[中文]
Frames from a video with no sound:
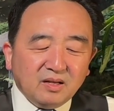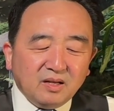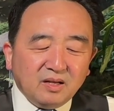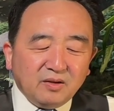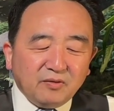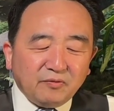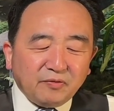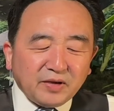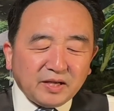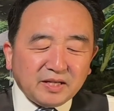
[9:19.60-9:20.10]

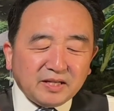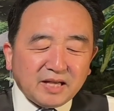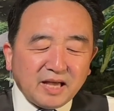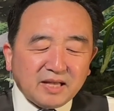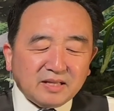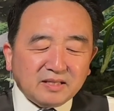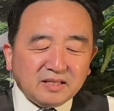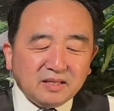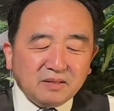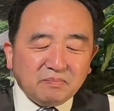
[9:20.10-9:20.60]
肺
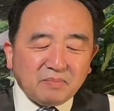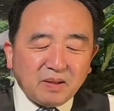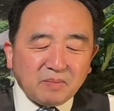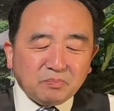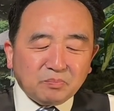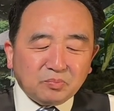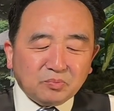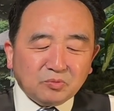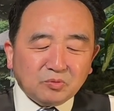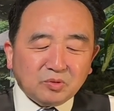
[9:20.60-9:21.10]
炎一般
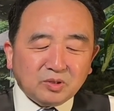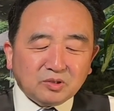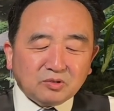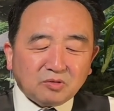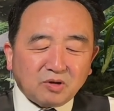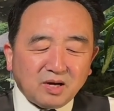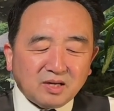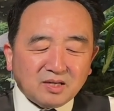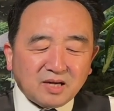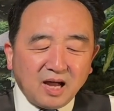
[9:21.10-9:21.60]
不会
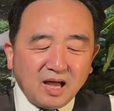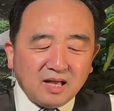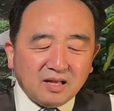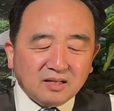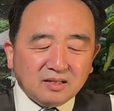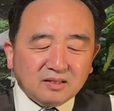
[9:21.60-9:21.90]
传染，